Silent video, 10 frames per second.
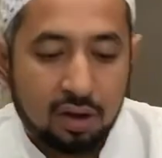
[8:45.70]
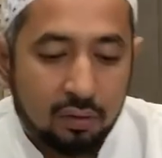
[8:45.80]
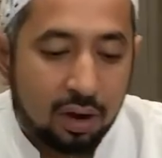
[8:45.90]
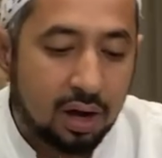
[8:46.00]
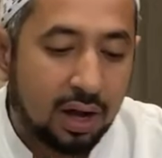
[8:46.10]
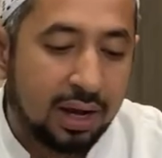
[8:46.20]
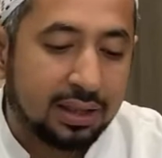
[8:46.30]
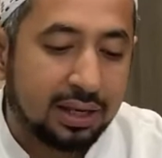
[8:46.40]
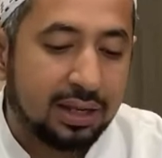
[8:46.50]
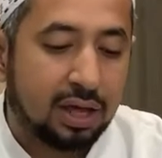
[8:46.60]
وقالت
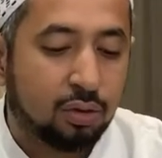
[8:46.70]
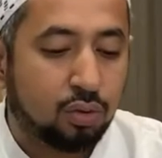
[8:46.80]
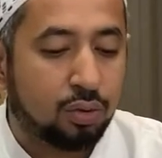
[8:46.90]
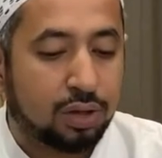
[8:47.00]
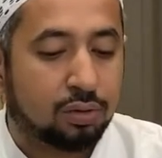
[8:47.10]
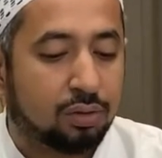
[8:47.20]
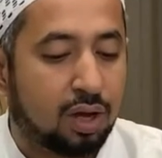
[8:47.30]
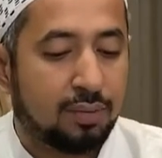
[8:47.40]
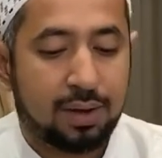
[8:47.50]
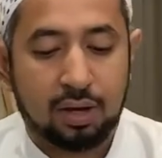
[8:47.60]
اليهود يد
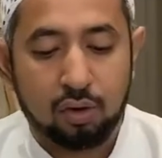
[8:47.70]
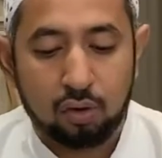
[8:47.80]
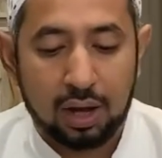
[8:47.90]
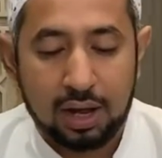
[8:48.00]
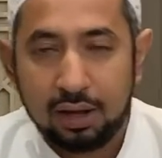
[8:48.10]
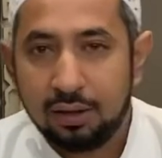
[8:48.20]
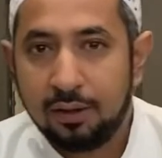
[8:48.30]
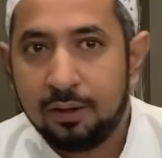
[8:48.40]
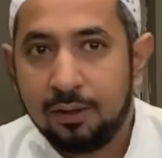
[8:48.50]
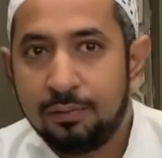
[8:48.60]
الله مغلولة
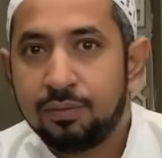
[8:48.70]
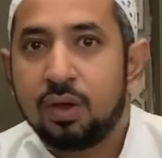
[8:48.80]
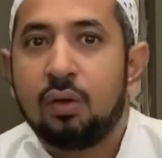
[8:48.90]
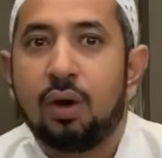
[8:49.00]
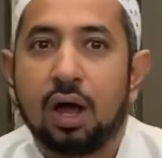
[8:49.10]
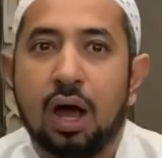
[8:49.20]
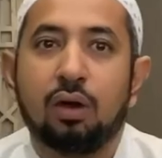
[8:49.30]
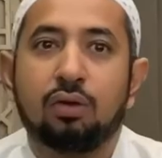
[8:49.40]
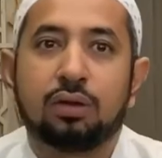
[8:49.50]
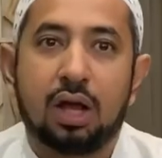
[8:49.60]

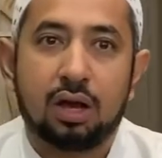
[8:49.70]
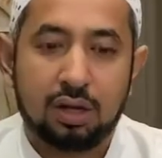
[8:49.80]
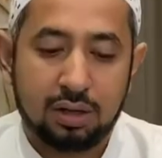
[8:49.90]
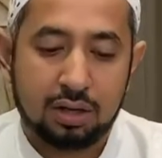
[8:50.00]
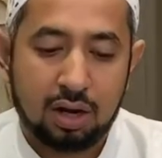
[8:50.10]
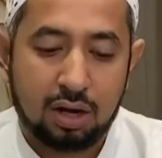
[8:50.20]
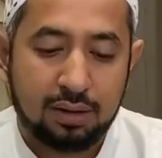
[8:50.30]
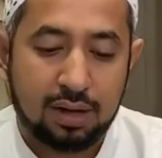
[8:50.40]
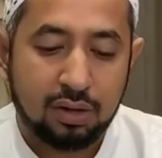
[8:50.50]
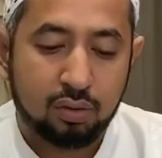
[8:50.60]
وقالوا اتخذ
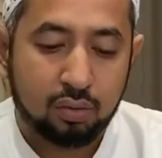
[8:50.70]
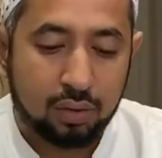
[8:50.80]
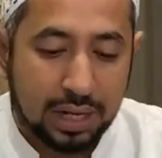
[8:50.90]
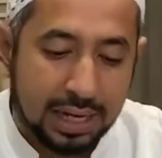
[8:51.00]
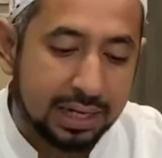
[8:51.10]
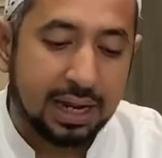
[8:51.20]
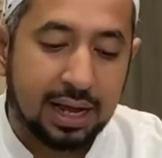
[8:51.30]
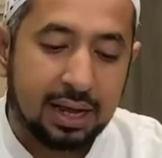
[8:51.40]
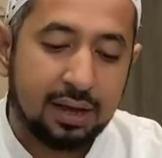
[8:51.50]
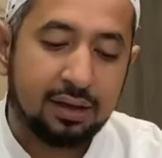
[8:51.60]
الرحمن
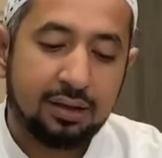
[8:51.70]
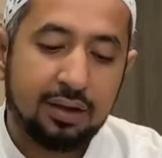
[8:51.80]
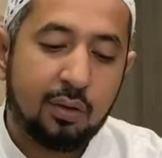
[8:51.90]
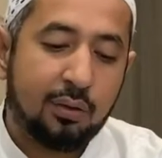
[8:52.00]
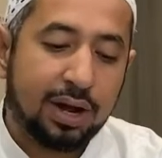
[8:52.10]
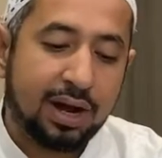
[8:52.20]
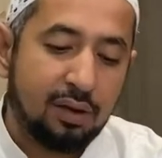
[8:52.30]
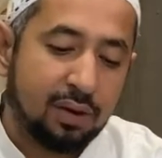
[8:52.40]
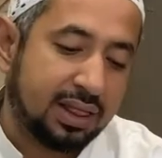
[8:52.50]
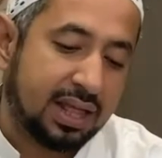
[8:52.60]
ولدا
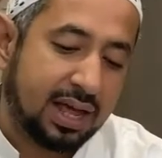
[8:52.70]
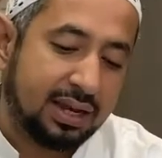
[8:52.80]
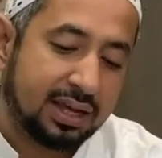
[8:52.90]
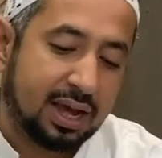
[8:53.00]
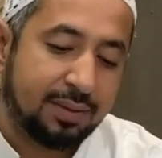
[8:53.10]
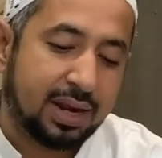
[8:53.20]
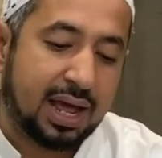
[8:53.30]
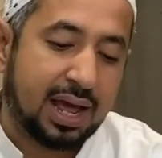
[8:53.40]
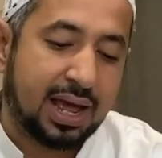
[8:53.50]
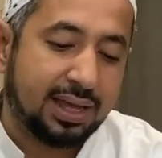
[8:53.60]
ونحو ذلك من
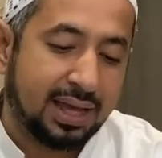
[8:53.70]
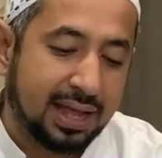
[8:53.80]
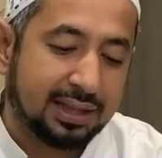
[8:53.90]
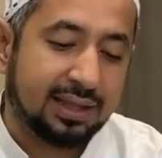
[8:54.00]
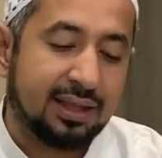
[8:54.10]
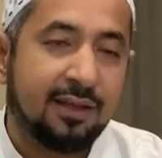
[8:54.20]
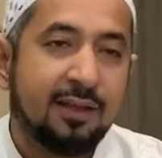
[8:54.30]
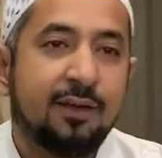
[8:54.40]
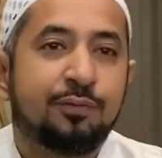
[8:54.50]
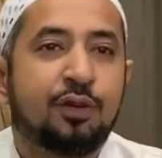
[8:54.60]
الآيات
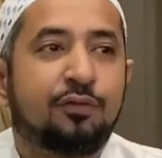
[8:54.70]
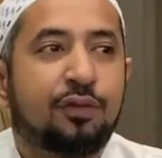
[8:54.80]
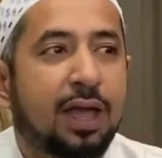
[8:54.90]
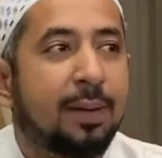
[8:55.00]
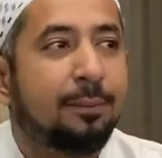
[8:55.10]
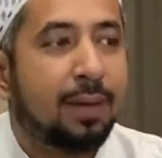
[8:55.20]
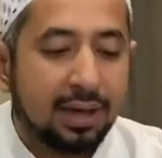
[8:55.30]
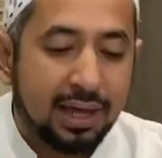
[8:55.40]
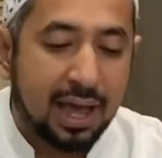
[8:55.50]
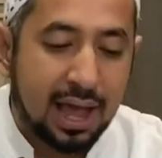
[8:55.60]

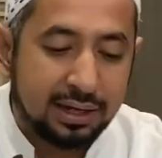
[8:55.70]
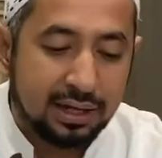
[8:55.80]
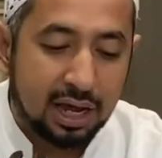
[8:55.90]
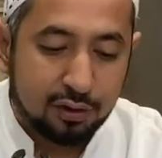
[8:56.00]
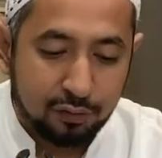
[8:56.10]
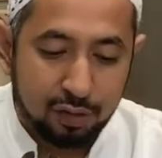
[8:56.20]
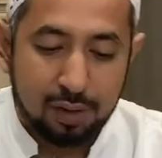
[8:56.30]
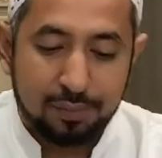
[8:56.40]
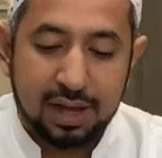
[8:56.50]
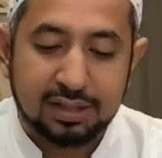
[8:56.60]
فينبغي أن
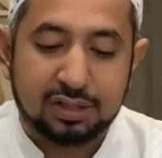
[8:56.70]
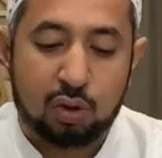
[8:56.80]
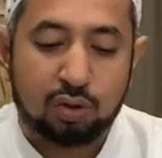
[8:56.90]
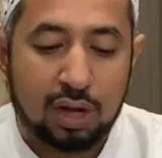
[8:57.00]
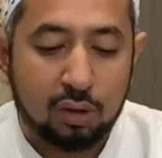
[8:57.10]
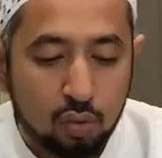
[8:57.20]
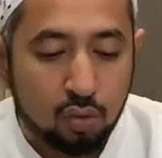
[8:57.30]
يخفض بها صوته